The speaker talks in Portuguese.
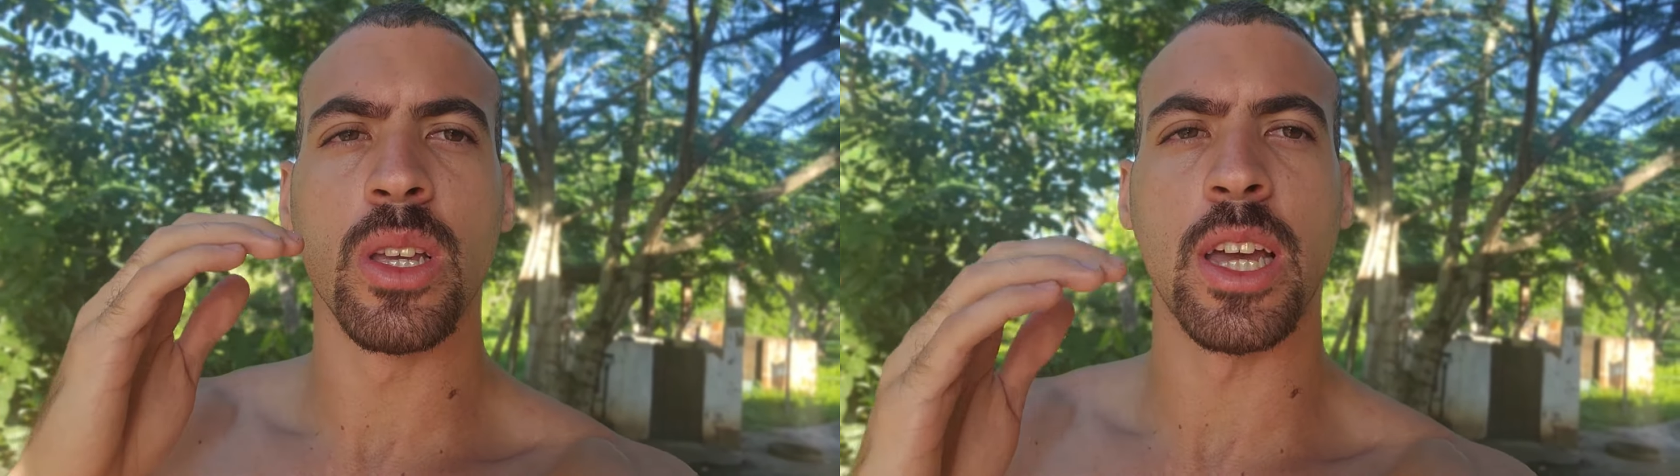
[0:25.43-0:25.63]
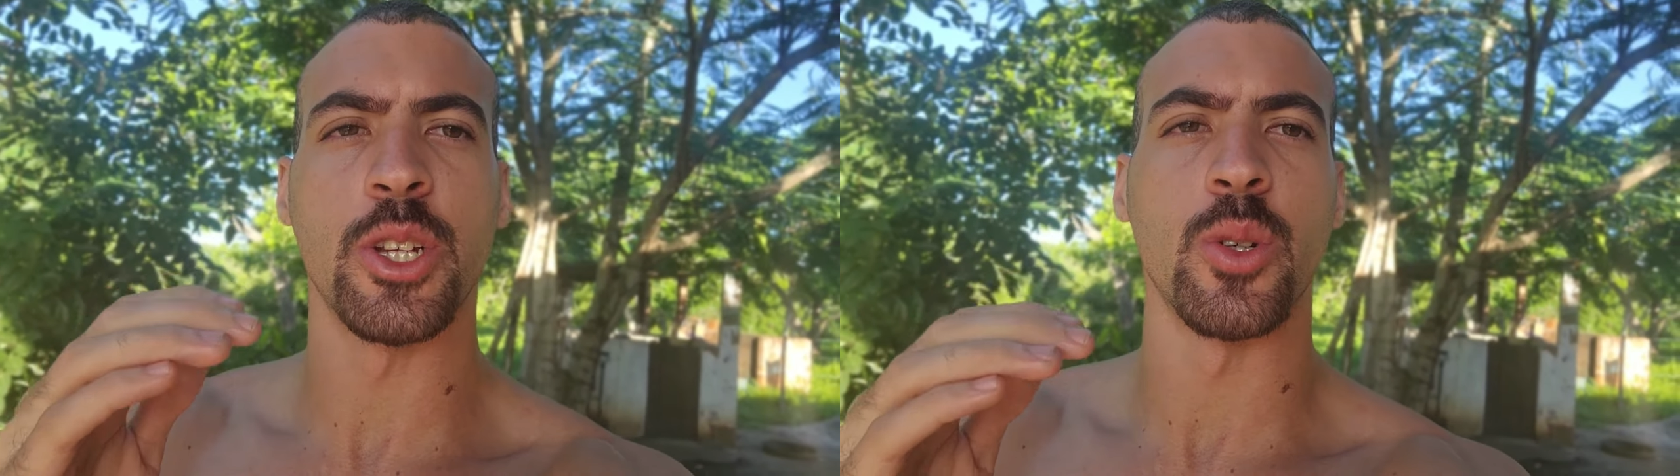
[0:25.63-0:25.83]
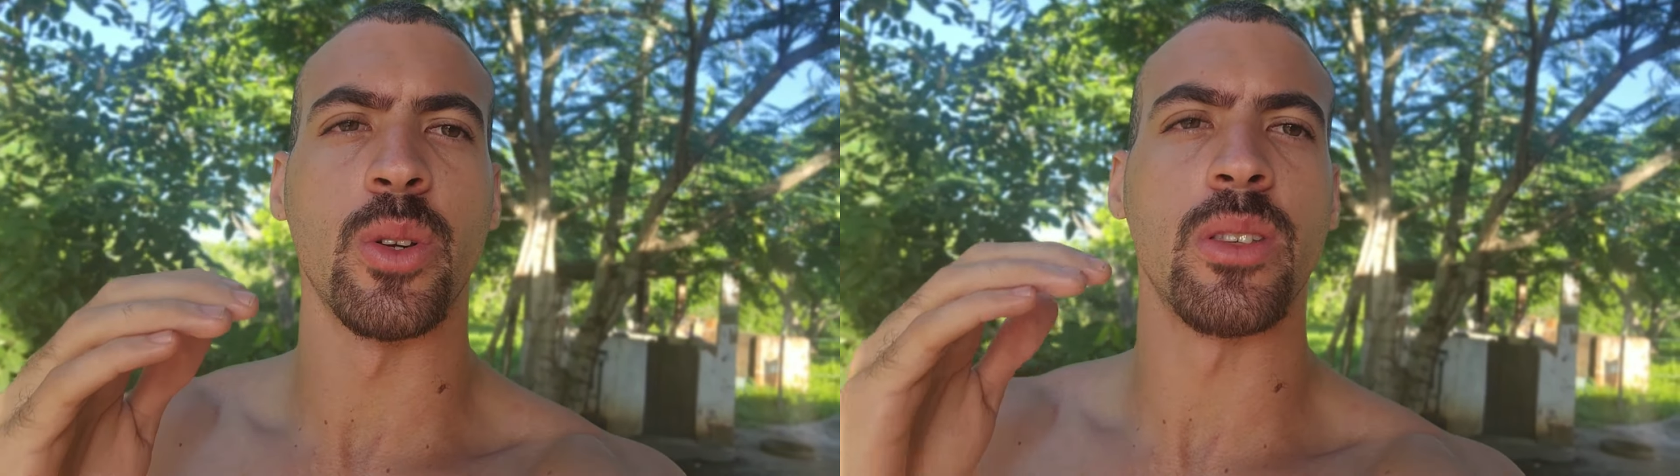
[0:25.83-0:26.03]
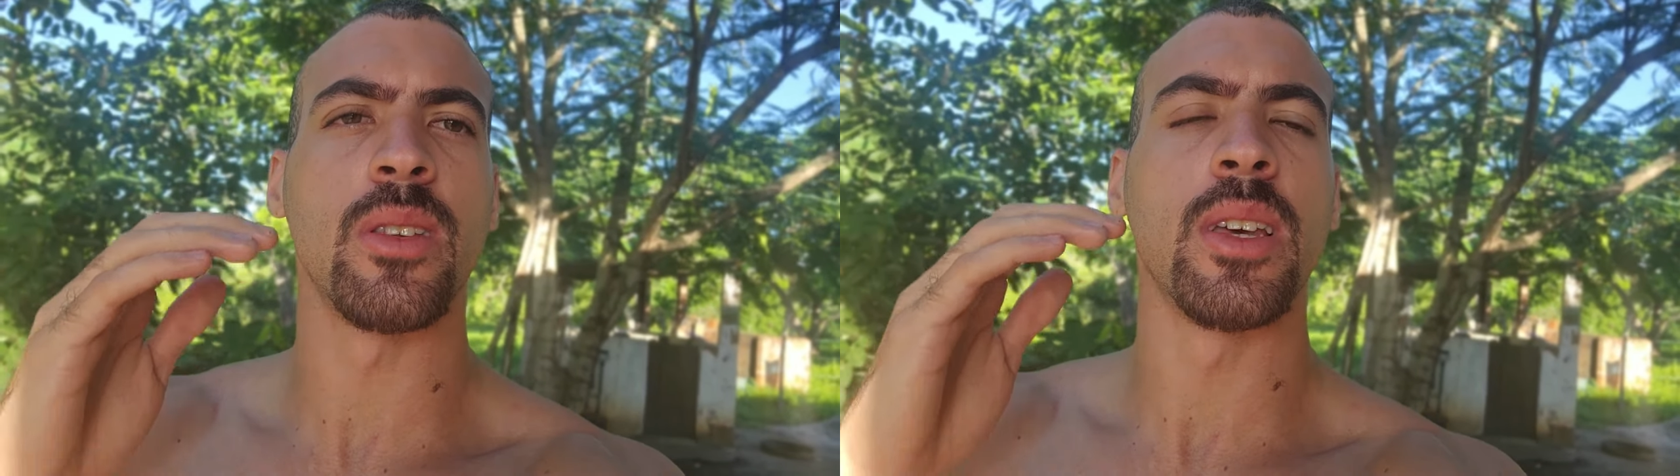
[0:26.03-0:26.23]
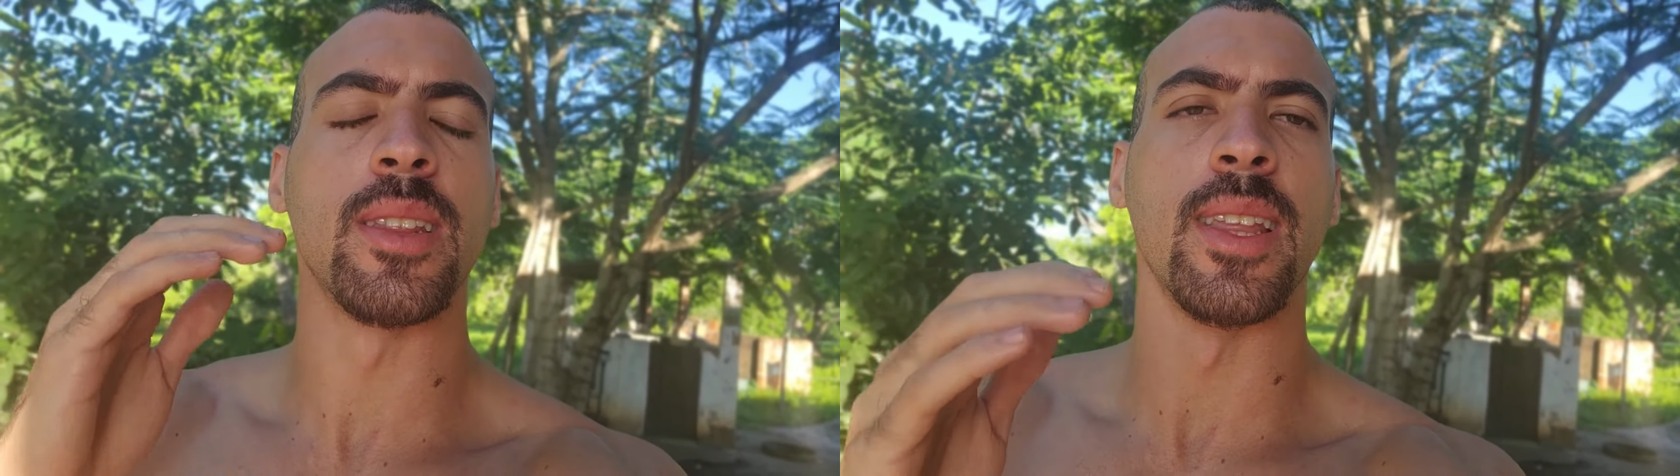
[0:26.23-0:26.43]

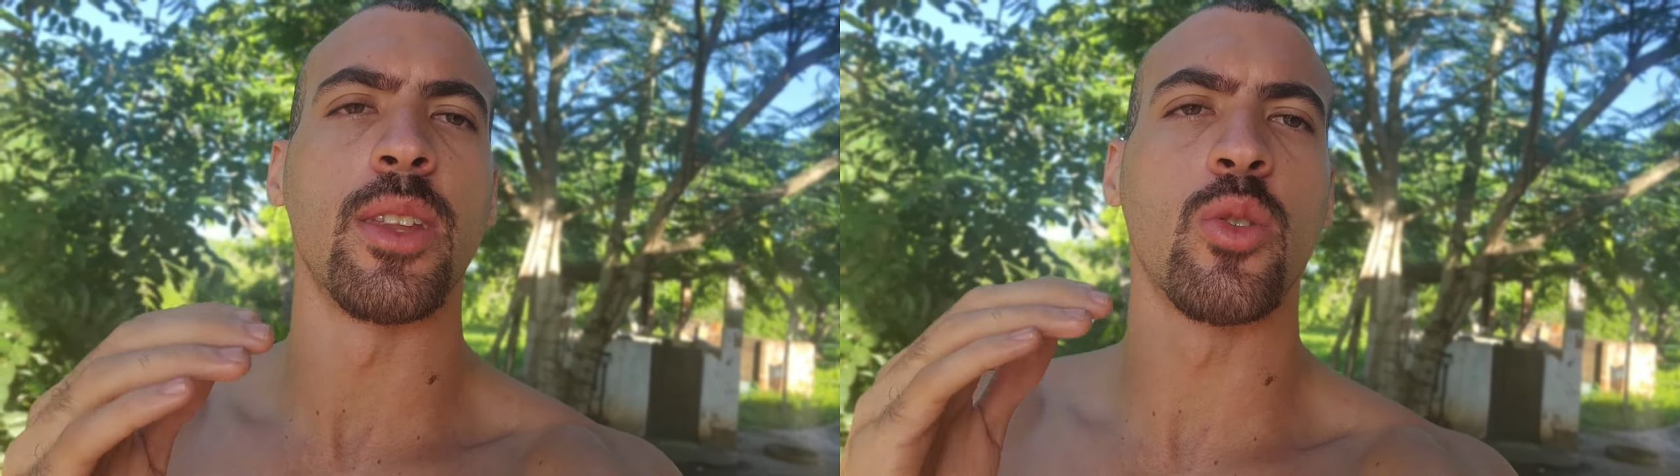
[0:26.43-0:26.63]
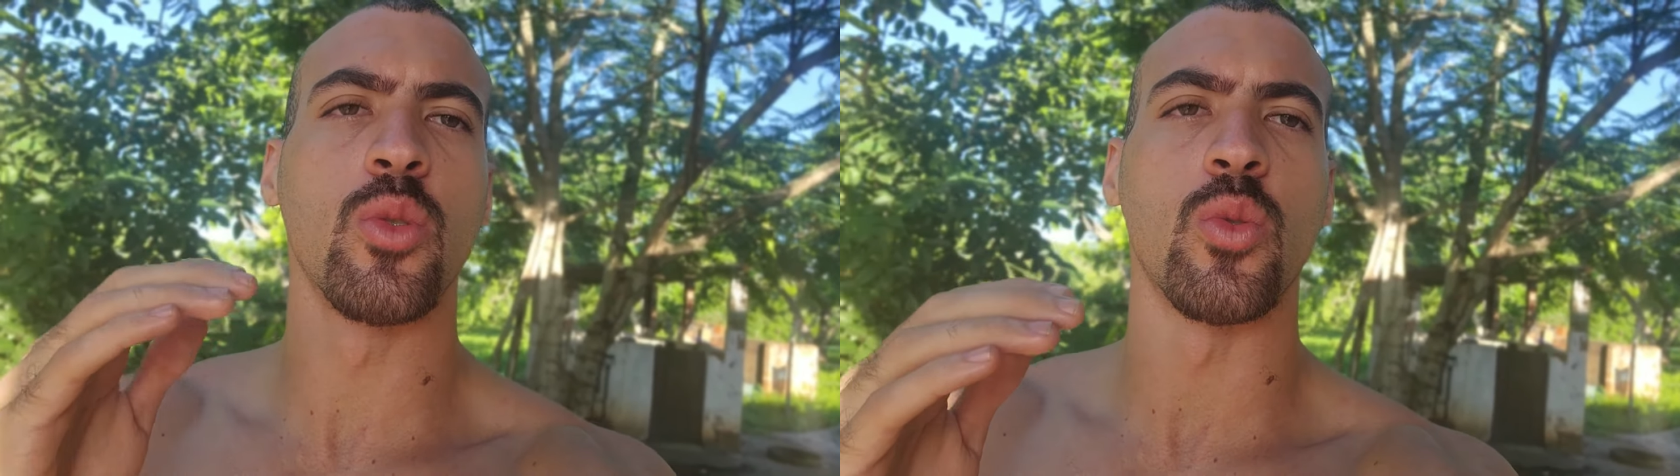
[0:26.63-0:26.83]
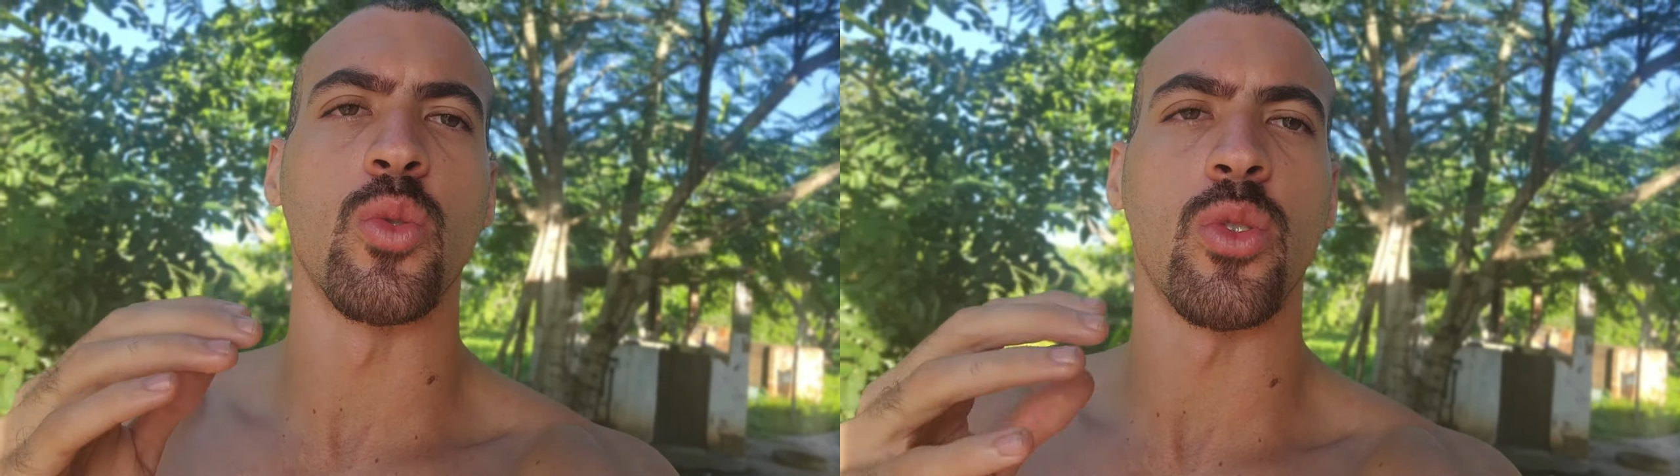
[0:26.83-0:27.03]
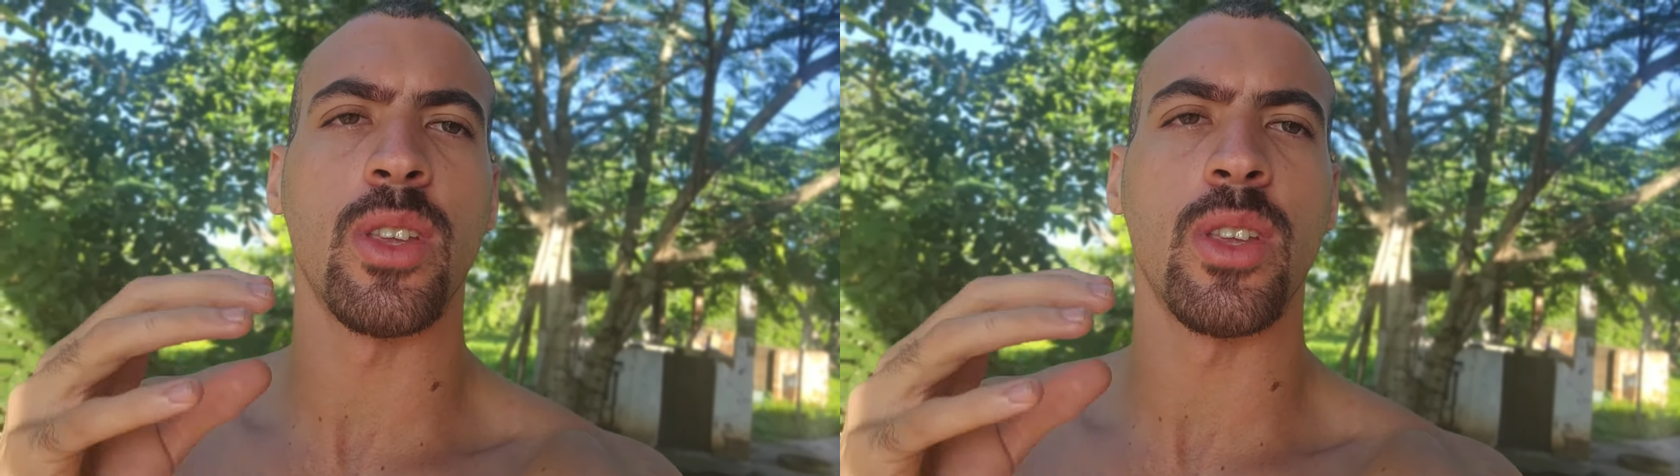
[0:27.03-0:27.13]
questões dentro do curso,